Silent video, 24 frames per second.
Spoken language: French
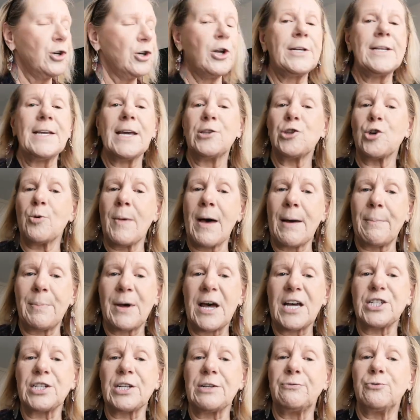le, lien de ma
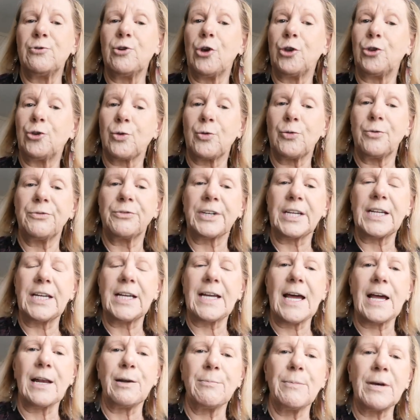page et vous le trouverez
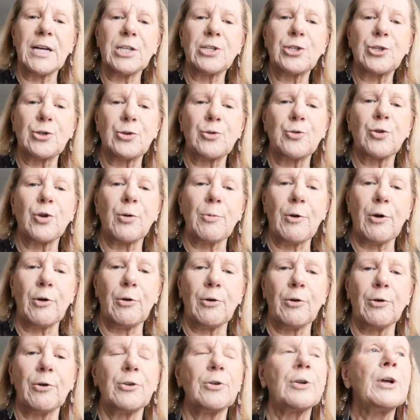également sur,
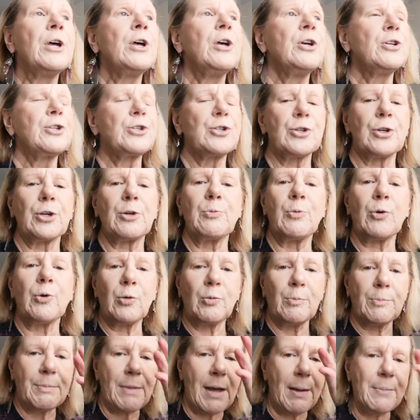sur
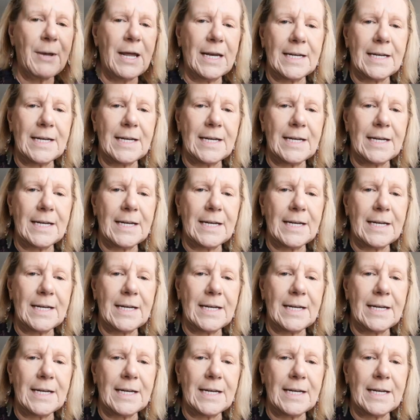mon, ma